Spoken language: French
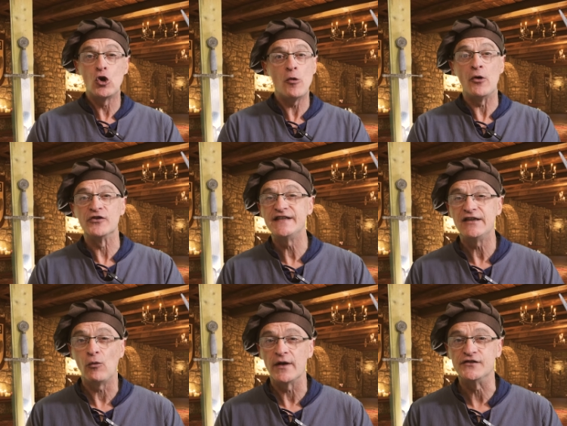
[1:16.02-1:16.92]
comment
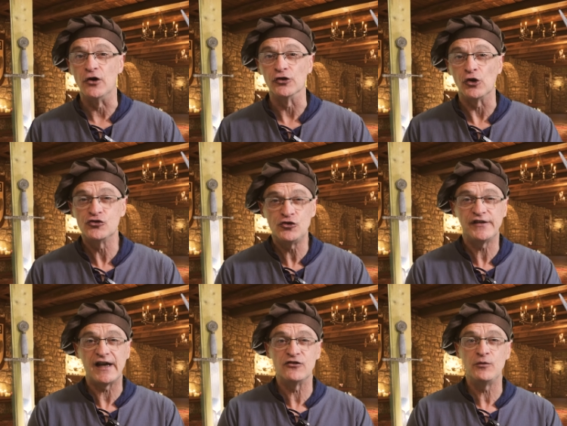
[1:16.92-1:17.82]
ces trois ordres se
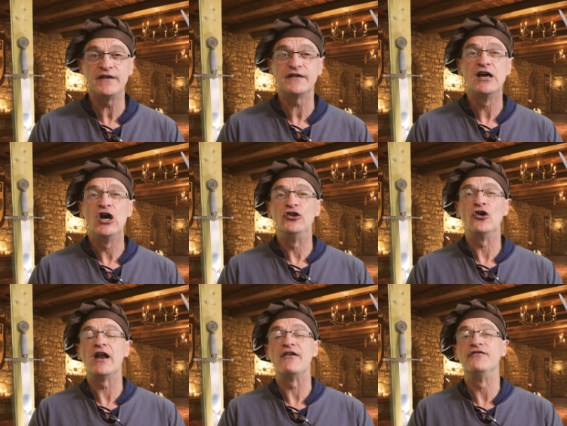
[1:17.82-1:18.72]
traduisent
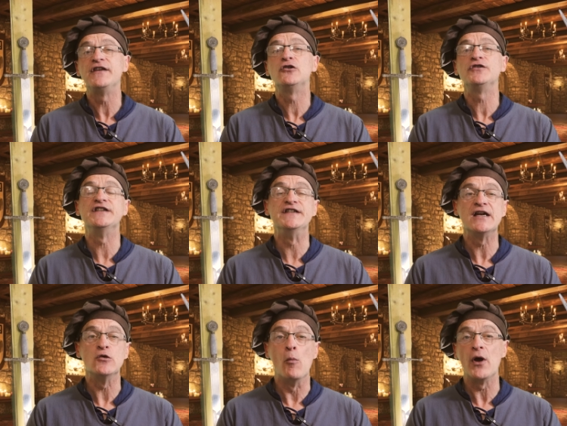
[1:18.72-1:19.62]
dans la vie
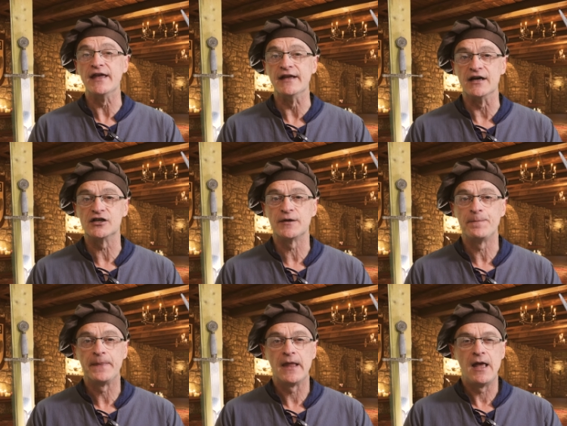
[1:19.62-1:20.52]
quotidienne au Moyen Âge.
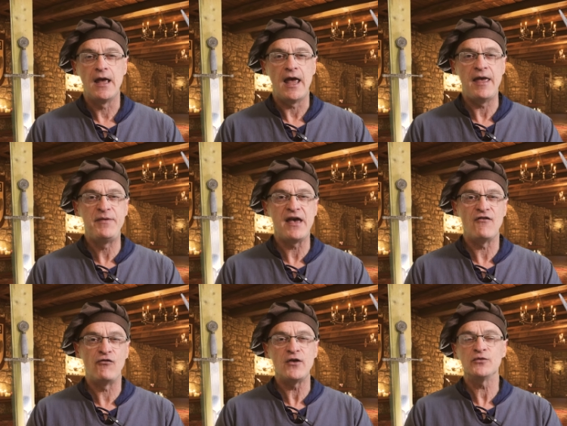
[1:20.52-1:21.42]
Eh
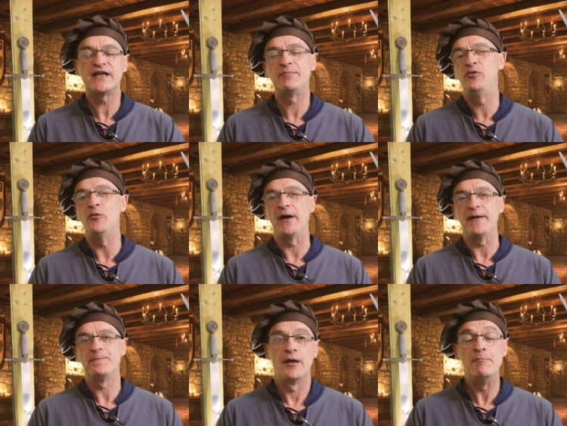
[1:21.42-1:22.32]
bien, voyons ça de plus près.
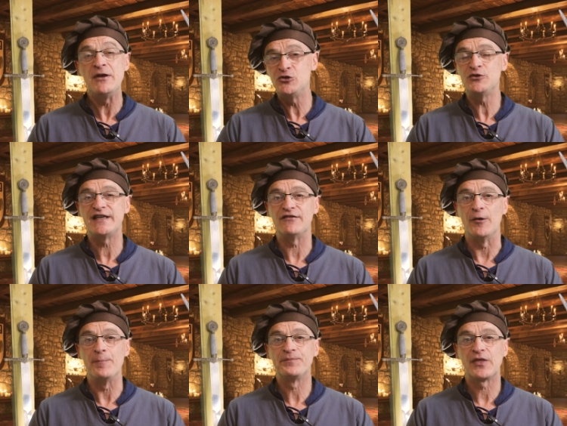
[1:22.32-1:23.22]
Mais juste
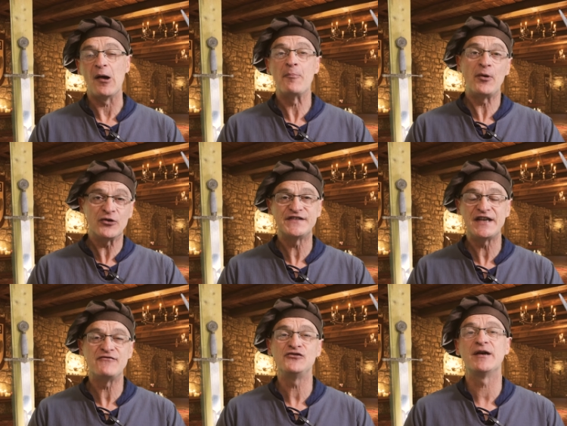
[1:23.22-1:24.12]
avant,
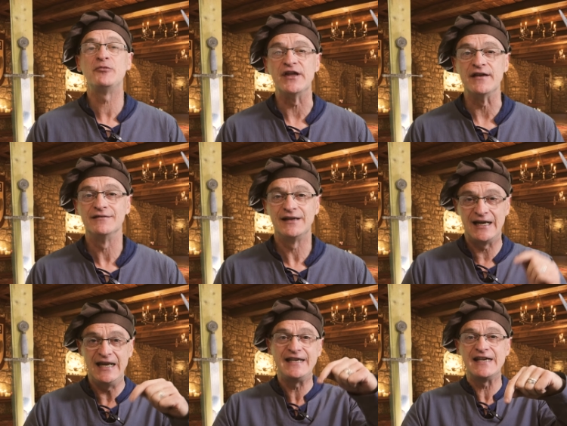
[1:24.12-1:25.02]
pensez à vous abonner.
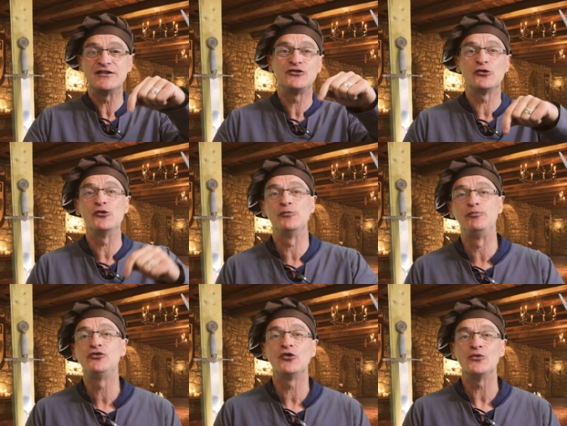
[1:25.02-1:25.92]
Cliquez sur le
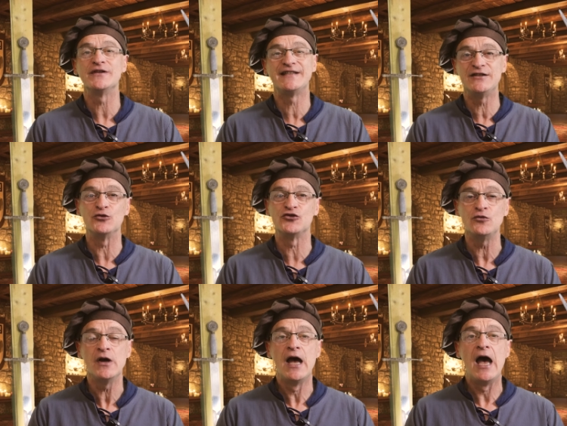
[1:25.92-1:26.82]
bouton
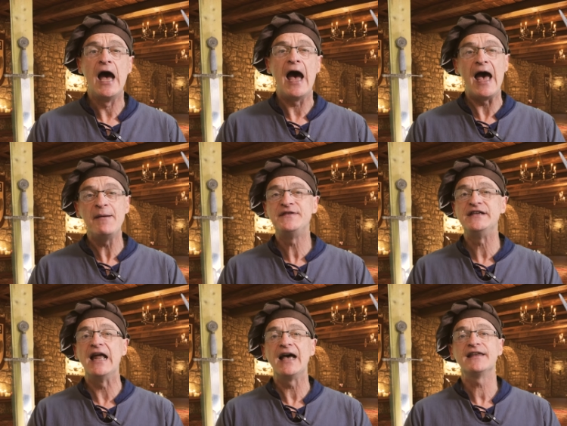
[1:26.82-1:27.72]
ci-dessous, un
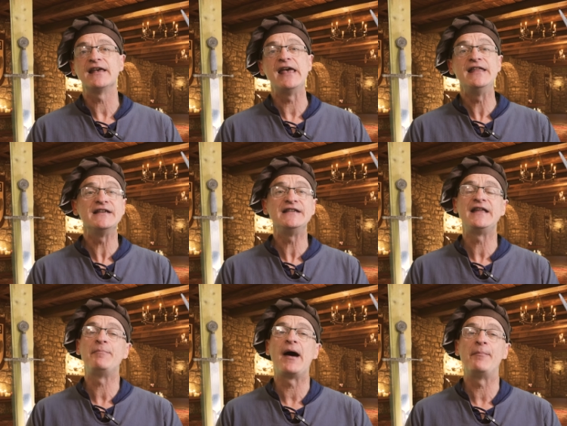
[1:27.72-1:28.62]
petit like et
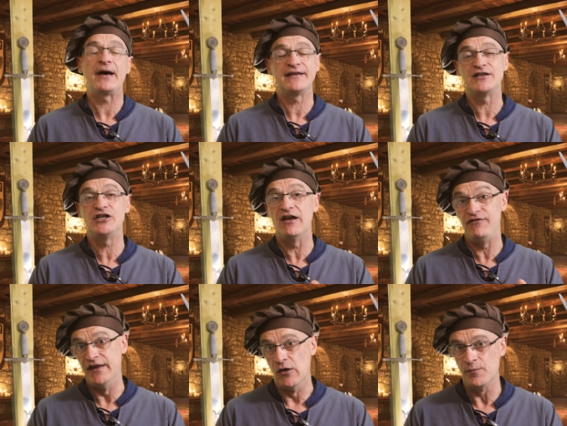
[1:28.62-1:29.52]
n'hésitez pas à partager la
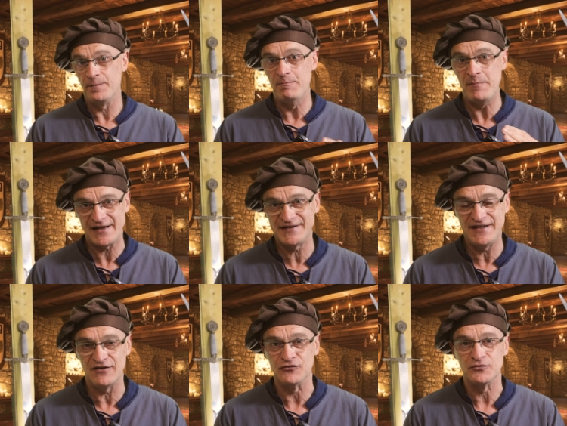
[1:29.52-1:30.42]
vidéo.
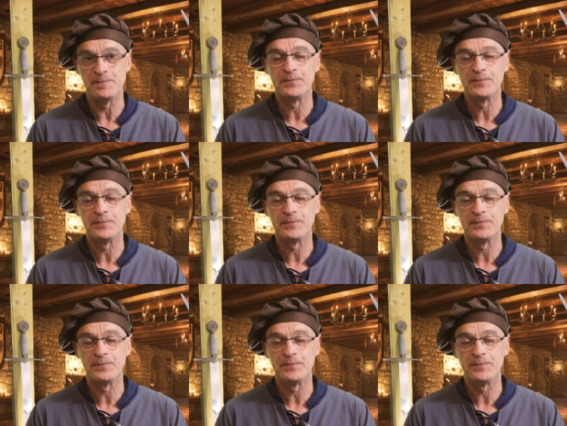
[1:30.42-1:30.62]
Merci à vous.